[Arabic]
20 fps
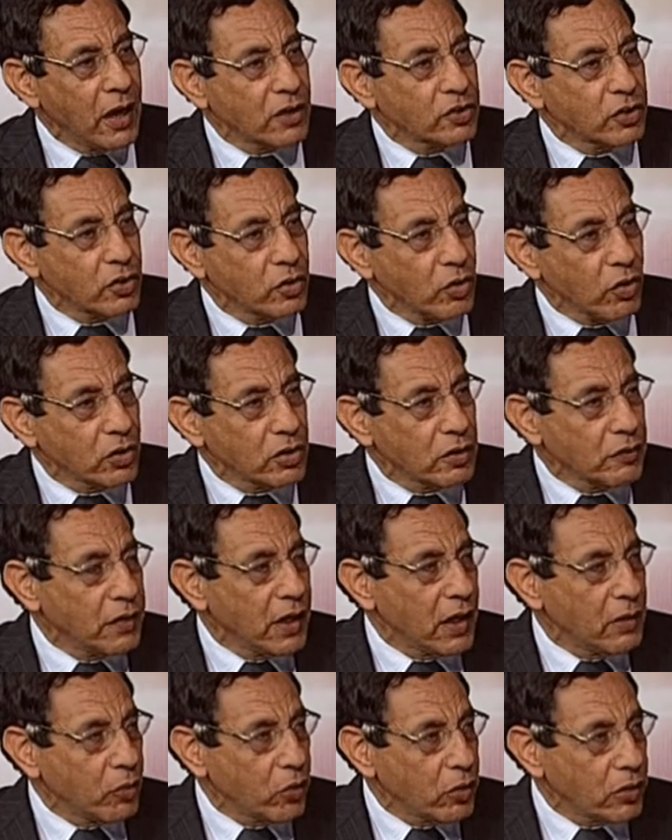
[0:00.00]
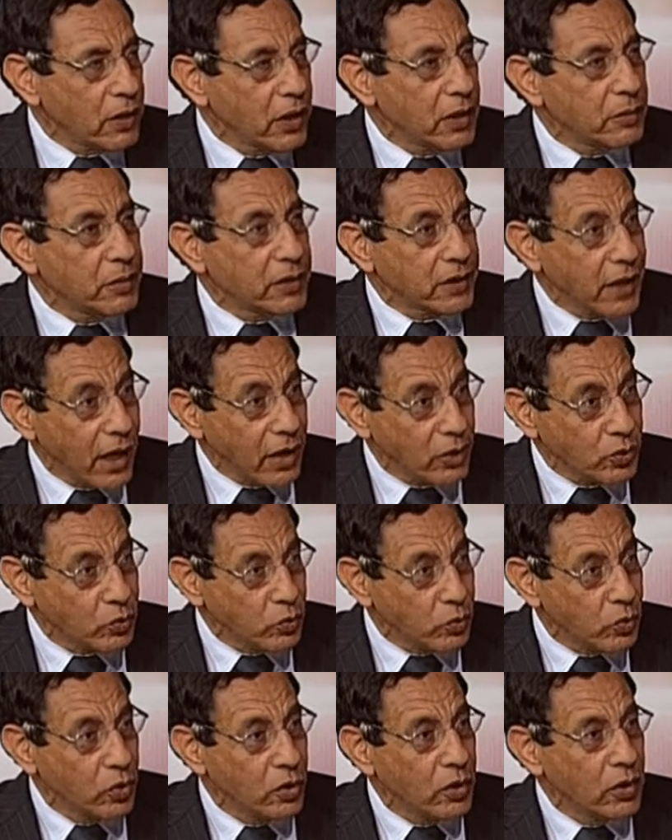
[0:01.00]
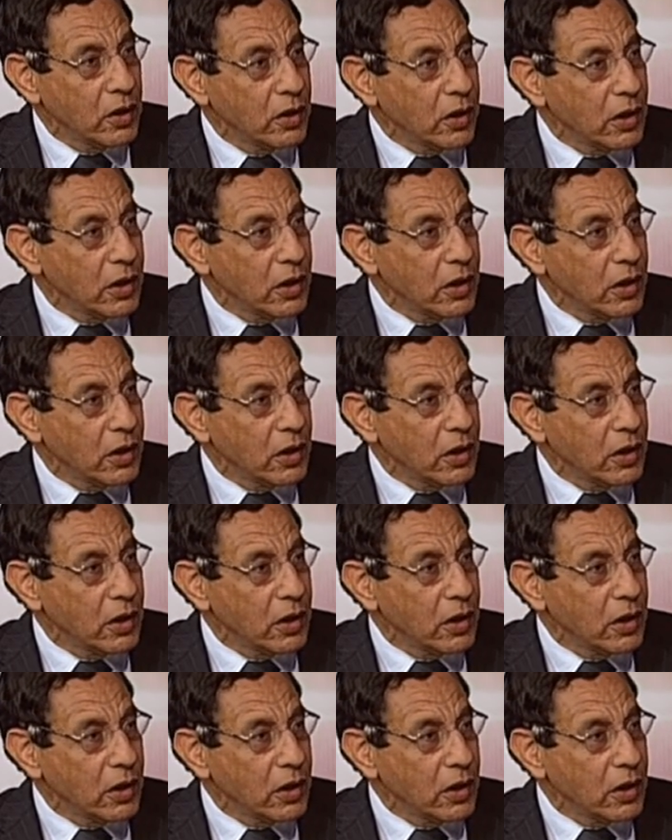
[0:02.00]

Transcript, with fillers: عشان يحط فيها المعدات بتاعته